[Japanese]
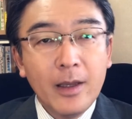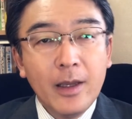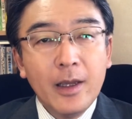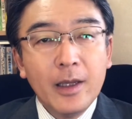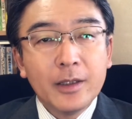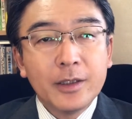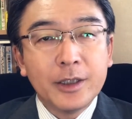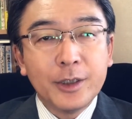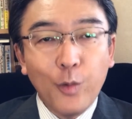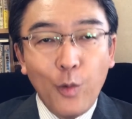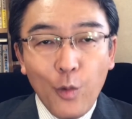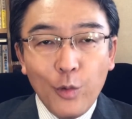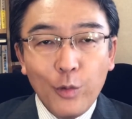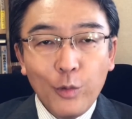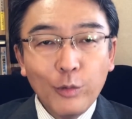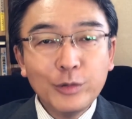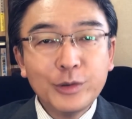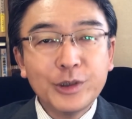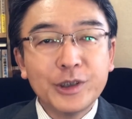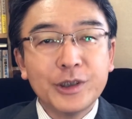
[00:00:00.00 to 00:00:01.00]
基本
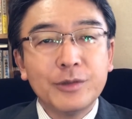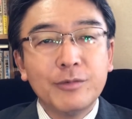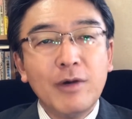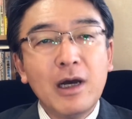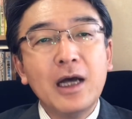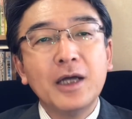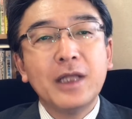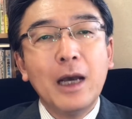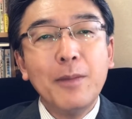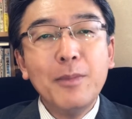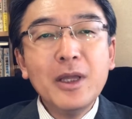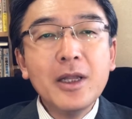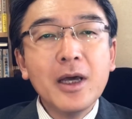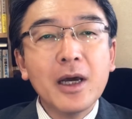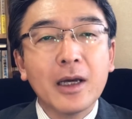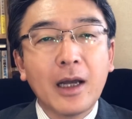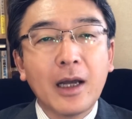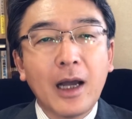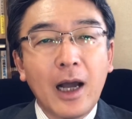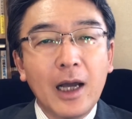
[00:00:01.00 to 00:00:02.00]
方針は、ダメ
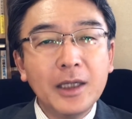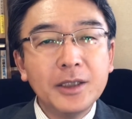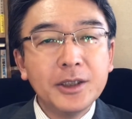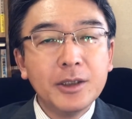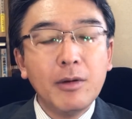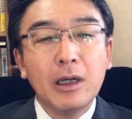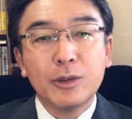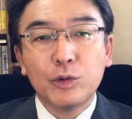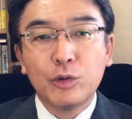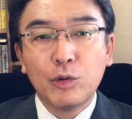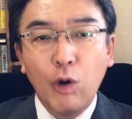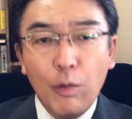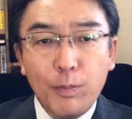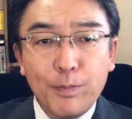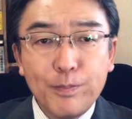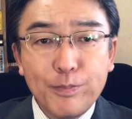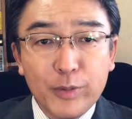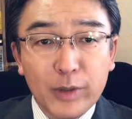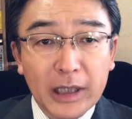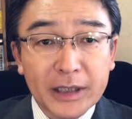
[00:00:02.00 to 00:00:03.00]
な会社は
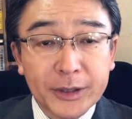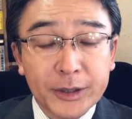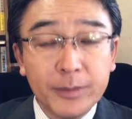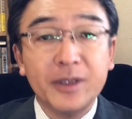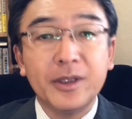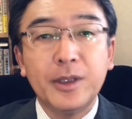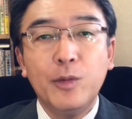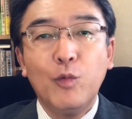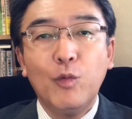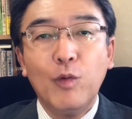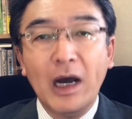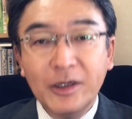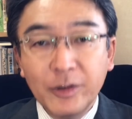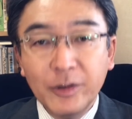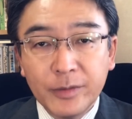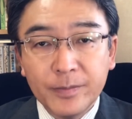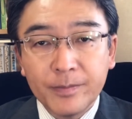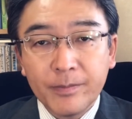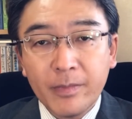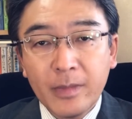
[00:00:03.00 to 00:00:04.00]
トップが全て悪
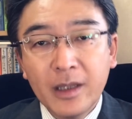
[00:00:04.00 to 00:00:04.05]
い、